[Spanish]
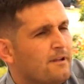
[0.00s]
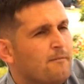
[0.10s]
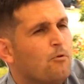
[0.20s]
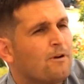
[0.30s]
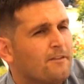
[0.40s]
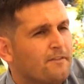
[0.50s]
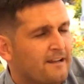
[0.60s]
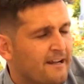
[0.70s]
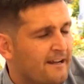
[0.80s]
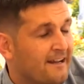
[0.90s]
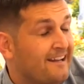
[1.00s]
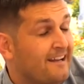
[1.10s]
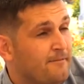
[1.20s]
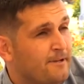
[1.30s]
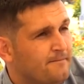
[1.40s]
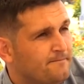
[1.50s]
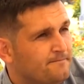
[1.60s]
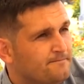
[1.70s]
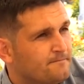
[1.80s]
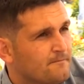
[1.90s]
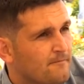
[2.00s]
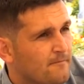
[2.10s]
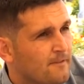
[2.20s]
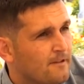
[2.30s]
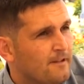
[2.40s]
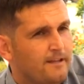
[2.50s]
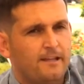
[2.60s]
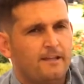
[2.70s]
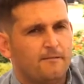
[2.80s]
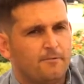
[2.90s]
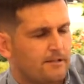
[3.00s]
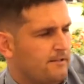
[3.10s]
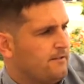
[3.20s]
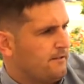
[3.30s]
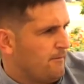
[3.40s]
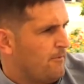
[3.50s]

Busca cenar al aire libre y después eh, tenemos la